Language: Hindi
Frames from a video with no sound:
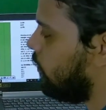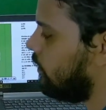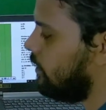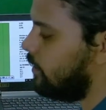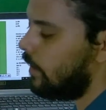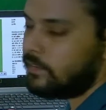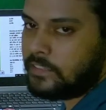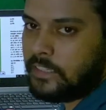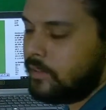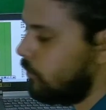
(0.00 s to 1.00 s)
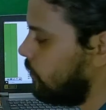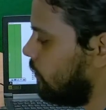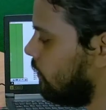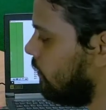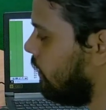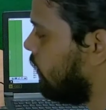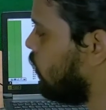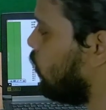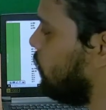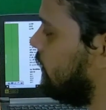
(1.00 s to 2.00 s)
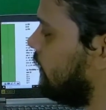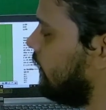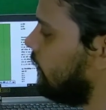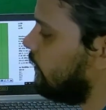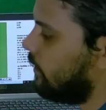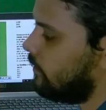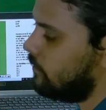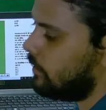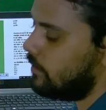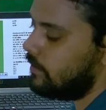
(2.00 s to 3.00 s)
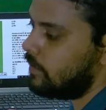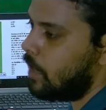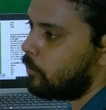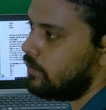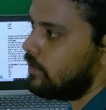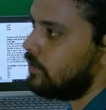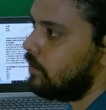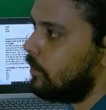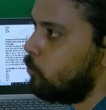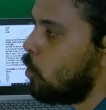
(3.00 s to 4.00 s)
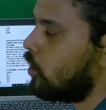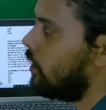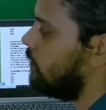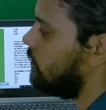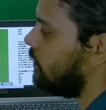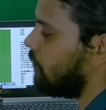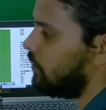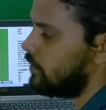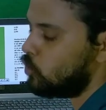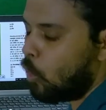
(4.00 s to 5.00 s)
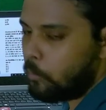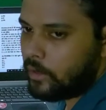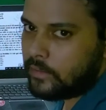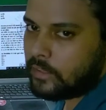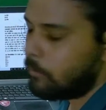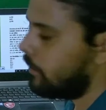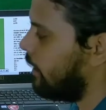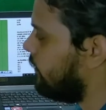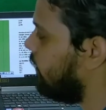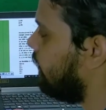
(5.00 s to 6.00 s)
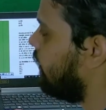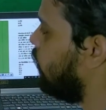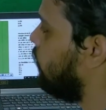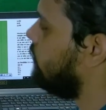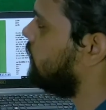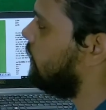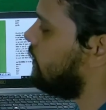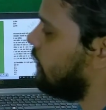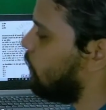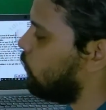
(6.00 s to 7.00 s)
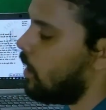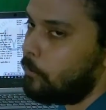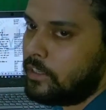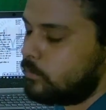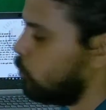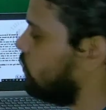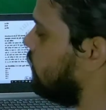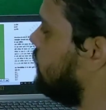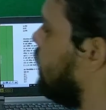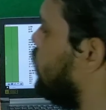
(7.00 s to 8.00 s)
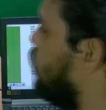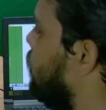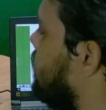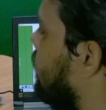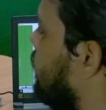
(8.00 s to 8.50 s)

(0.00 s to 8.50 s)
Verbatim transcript: इतनी अच्छी देखने को मिलती है कि जैसे आप किसी बुक के अंदर या फिर किसी कॉपी के अंदर आप राइटिंग कर रहे हो उस तरीके की आपको यहाँ पर स्मूथनेस देखने को मिल जाती